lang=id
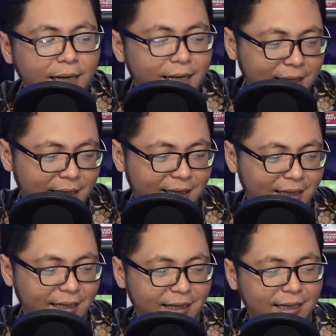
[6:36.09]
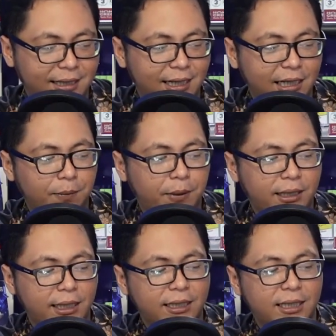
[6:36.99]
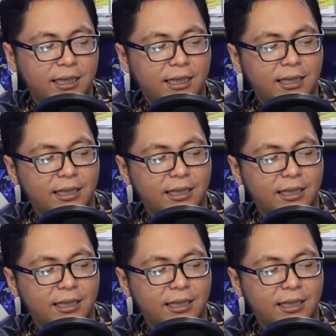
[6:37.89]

lagi. Jadi tepatnya ada di sini.